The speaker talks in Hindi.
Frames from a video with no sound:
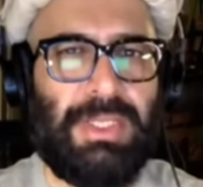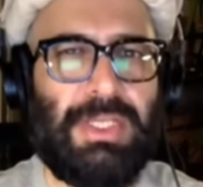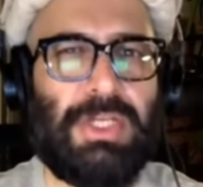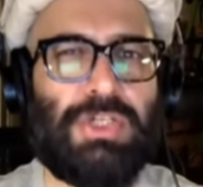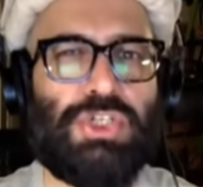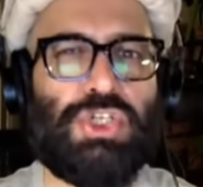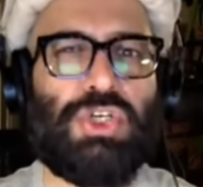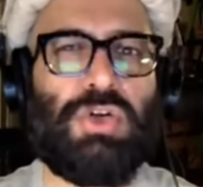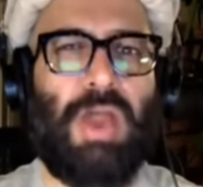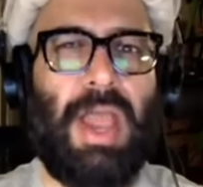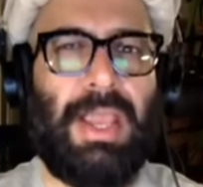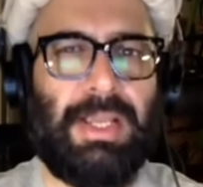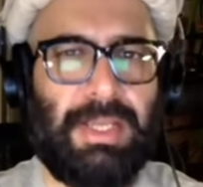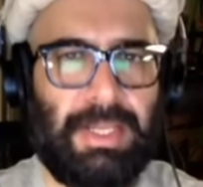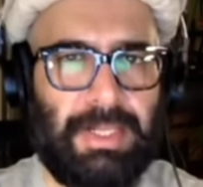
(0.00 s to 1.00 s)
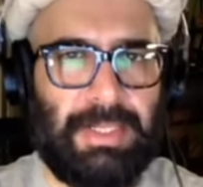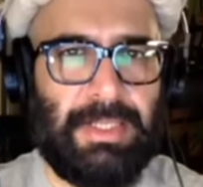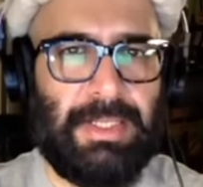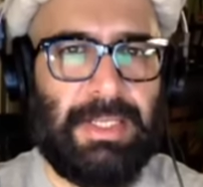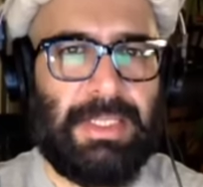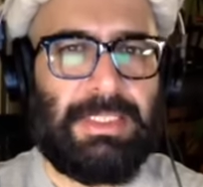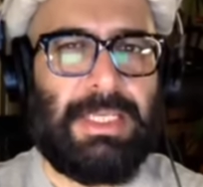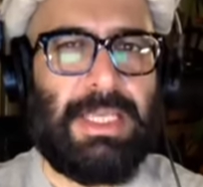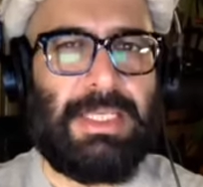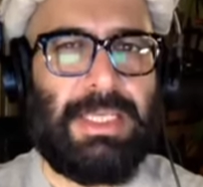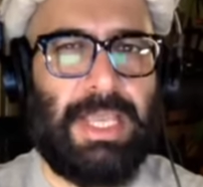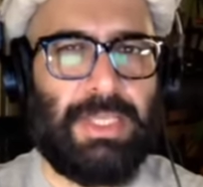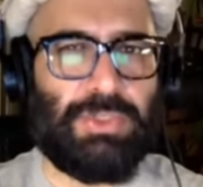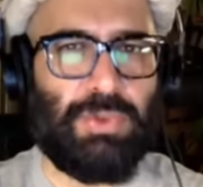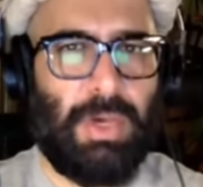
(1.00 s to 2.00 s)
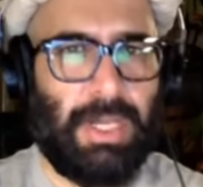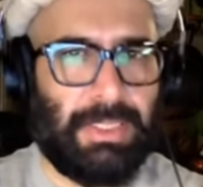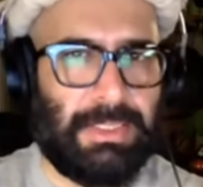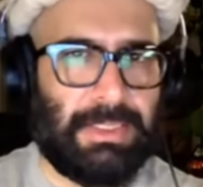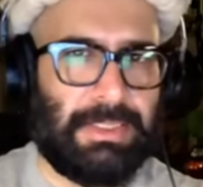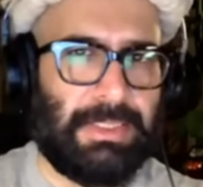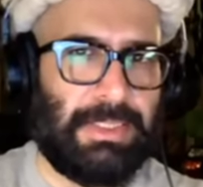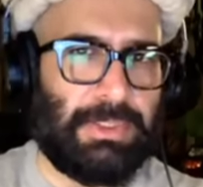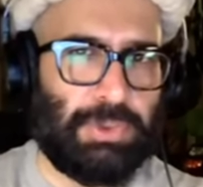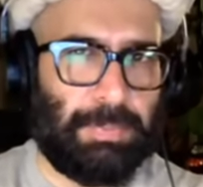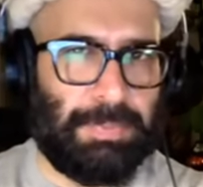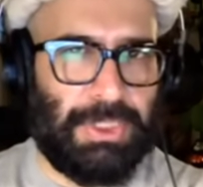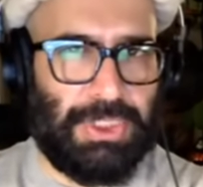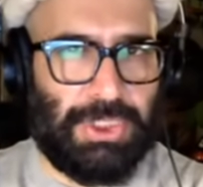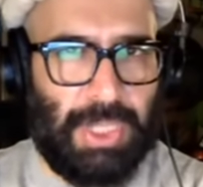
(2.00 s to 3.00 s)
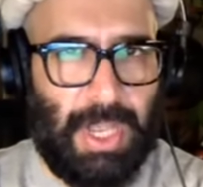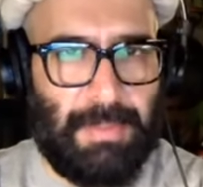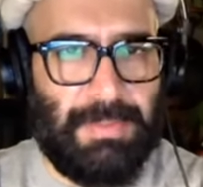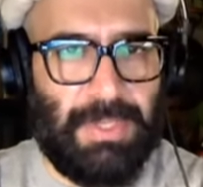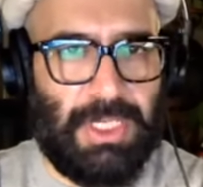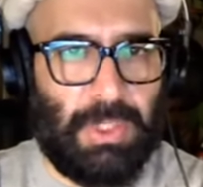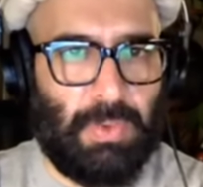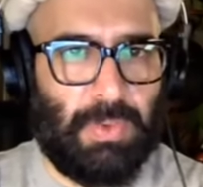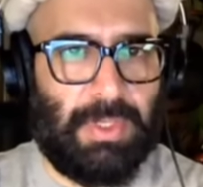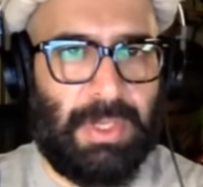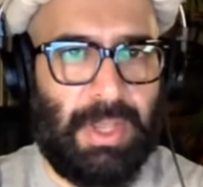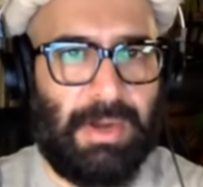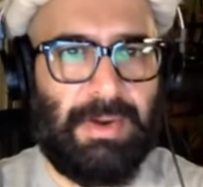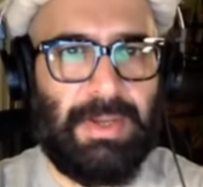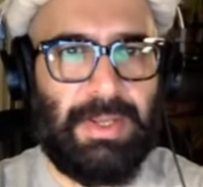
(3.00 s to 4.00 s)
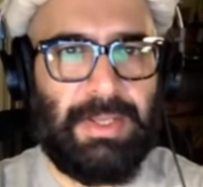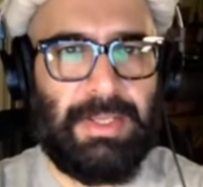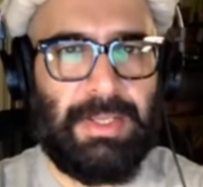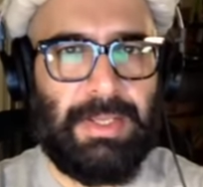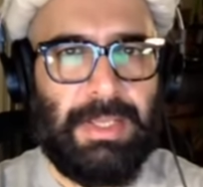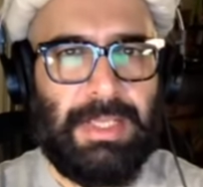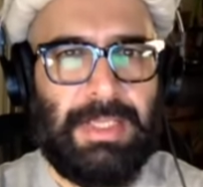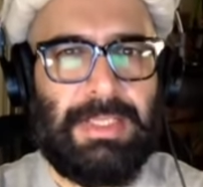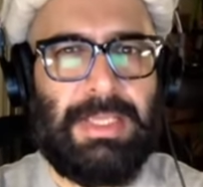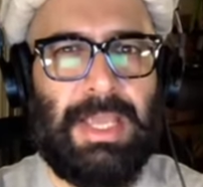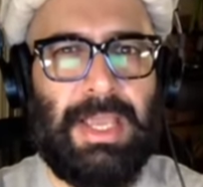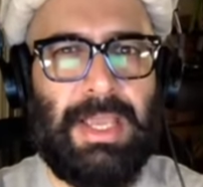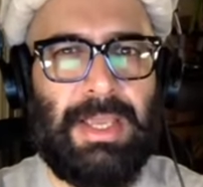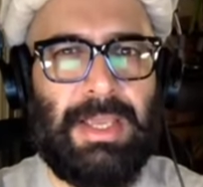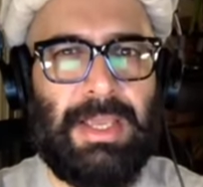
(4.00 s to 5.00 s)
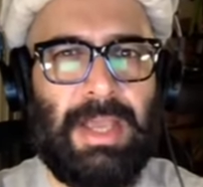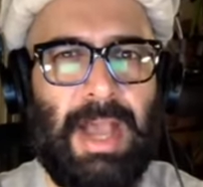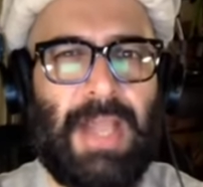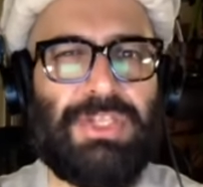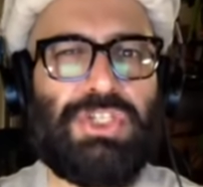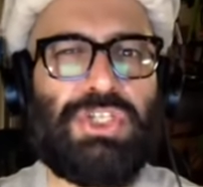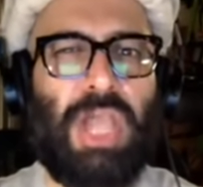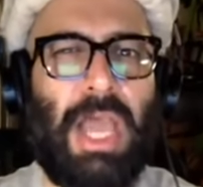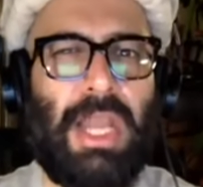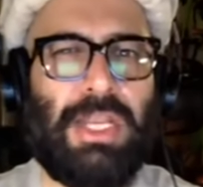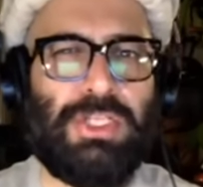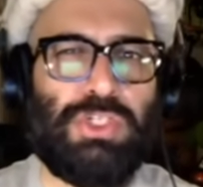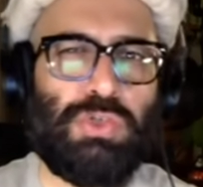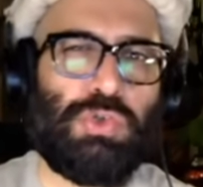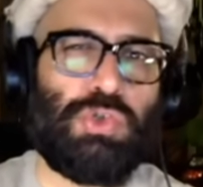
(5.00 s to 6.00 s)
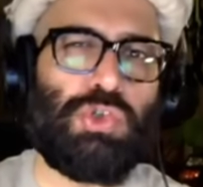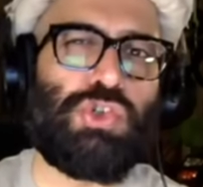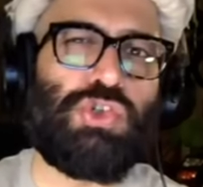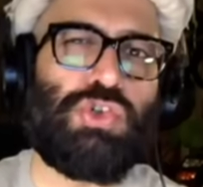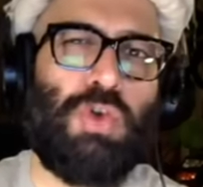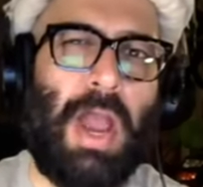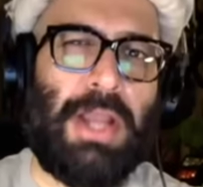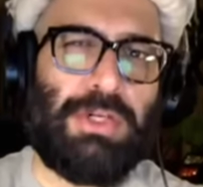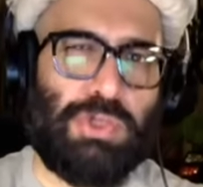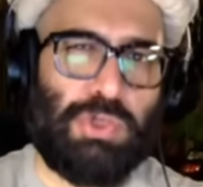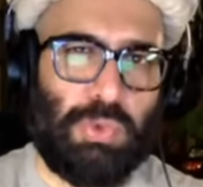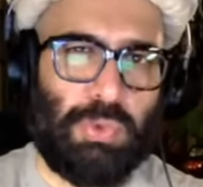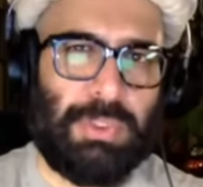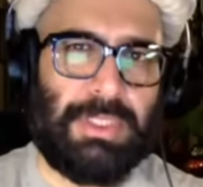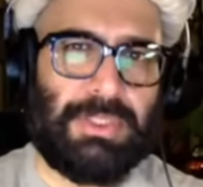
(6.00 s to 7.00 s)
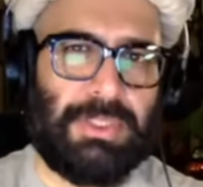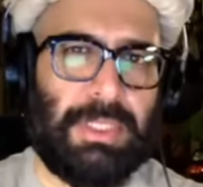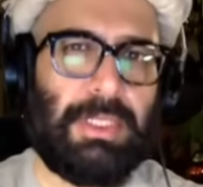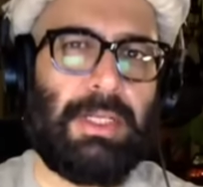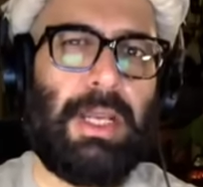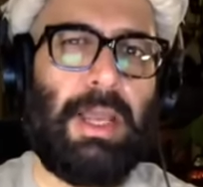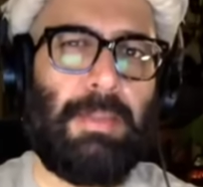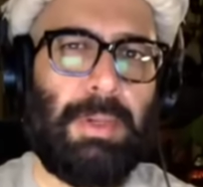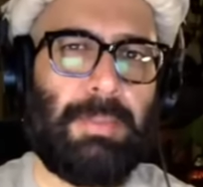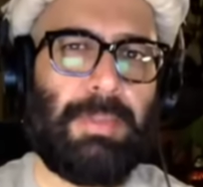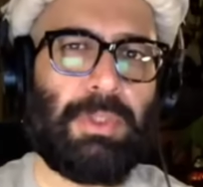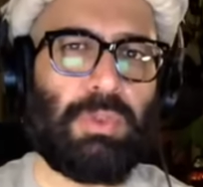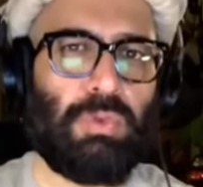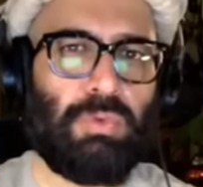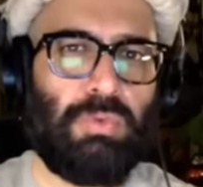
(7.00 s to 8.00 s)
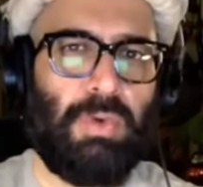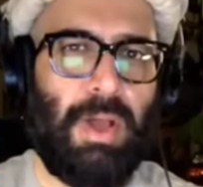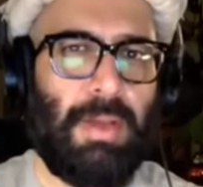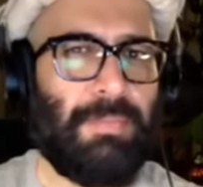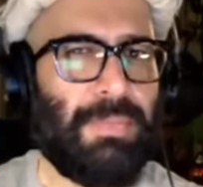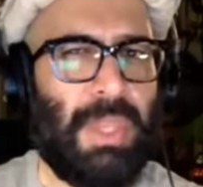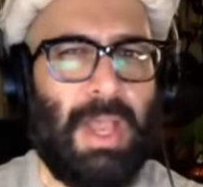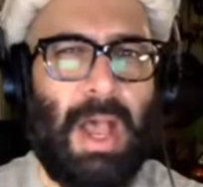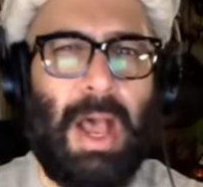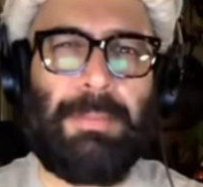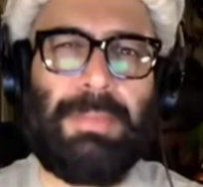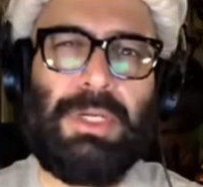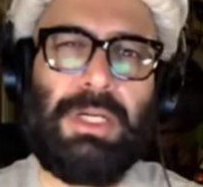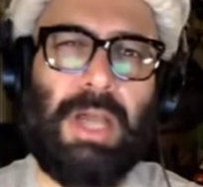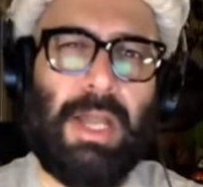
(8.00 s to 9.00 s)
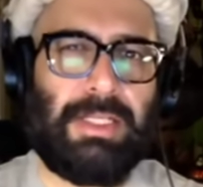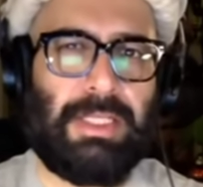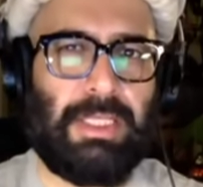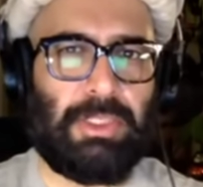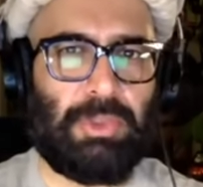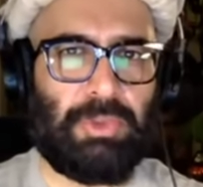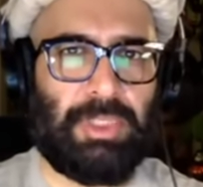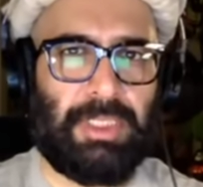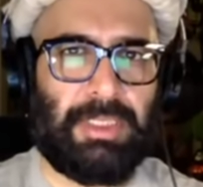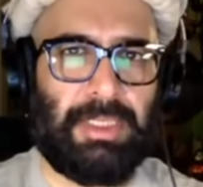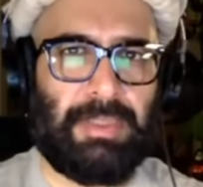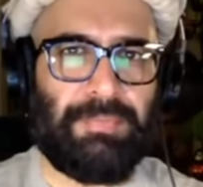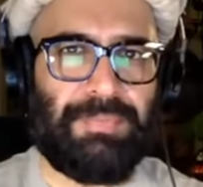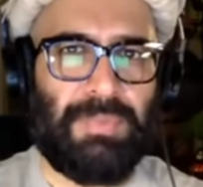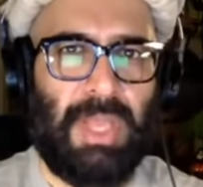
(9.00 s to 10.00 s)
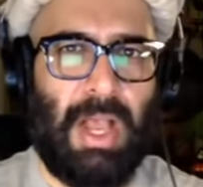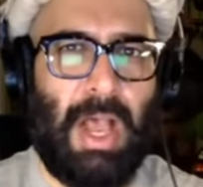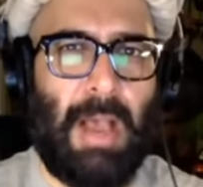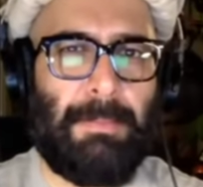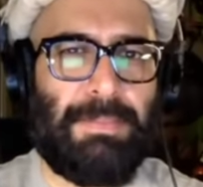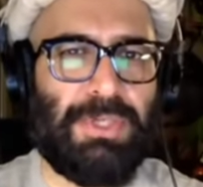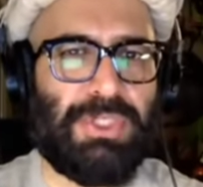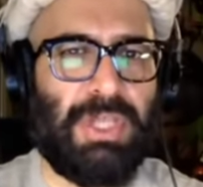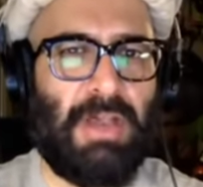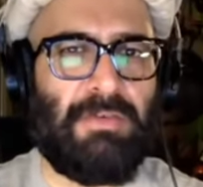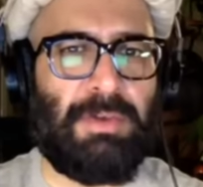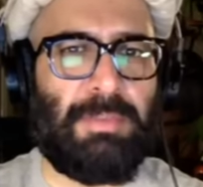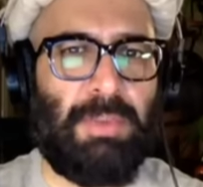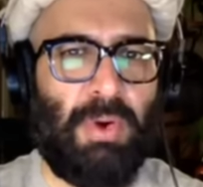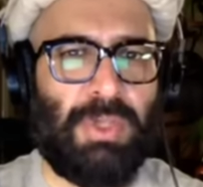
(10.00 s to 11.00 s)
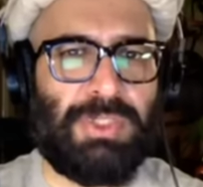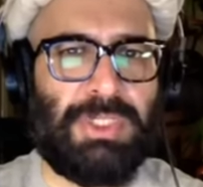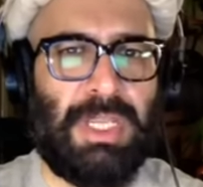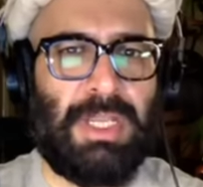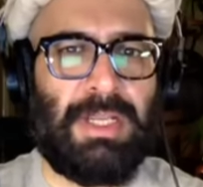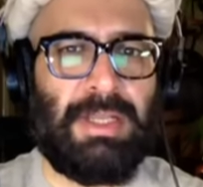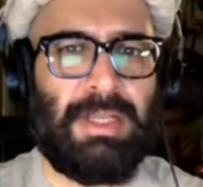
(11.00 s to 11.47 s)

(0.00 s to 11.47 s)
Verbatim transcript: ये ट्राई करें कि ये जो हरकतें जो पंजाब में ये लोग कर रहे हैं ये आई चैलेंज यू टू ट्राई टू डू दिस इन खैबर पख्तूनख्वा आप करके तो देखें आप पेशावर पहुंच के